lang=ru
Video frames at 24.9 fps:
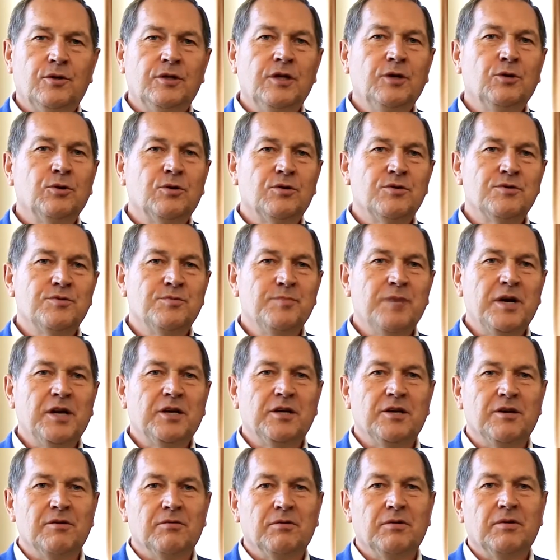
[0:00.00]
Родину
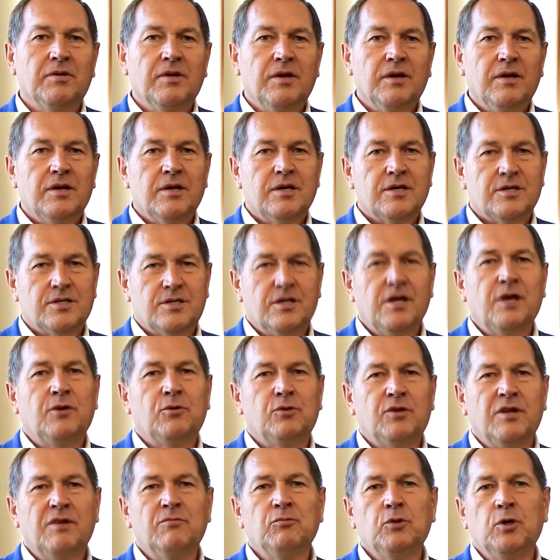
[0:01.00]
Кузьменків
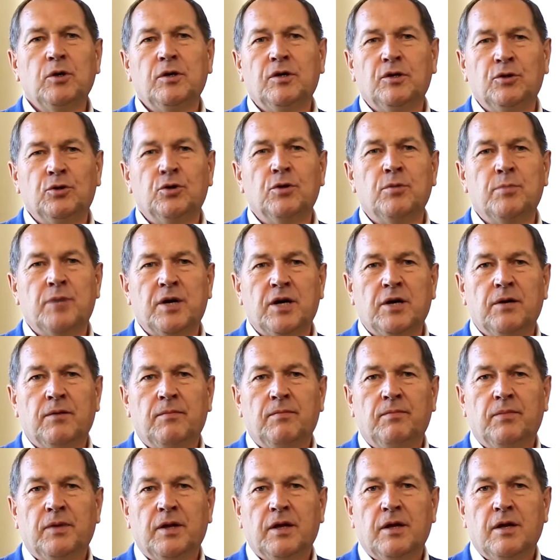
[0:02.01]
знаю давно і добре.
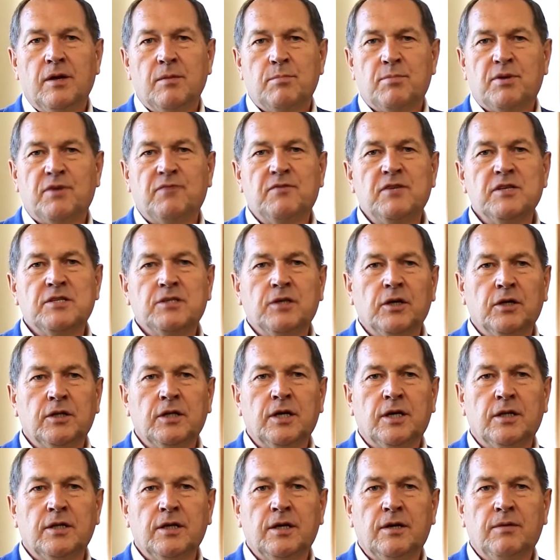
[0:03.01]

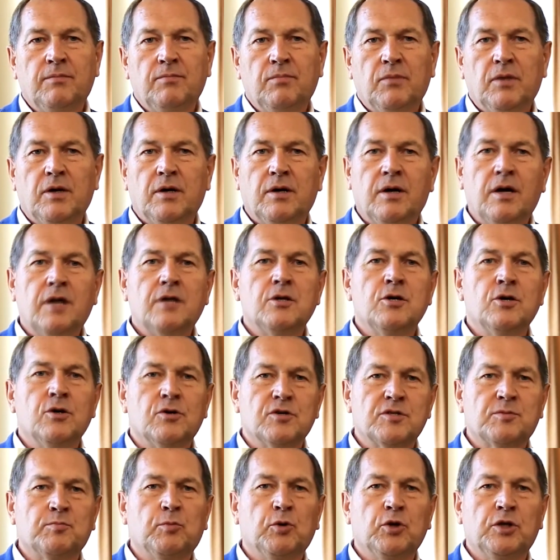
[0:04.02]
Професіонали, гарні
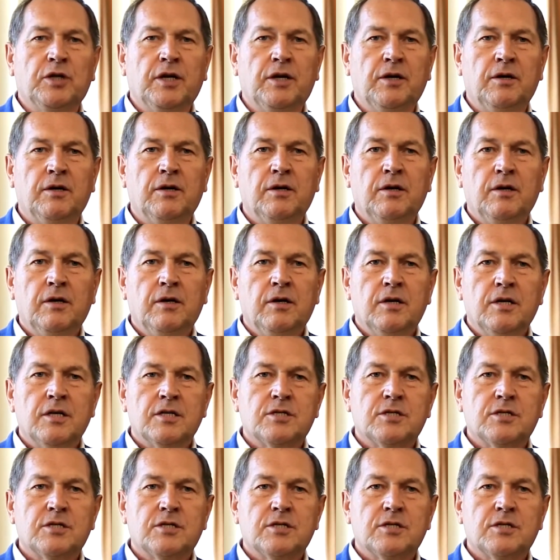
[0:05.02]
господарі –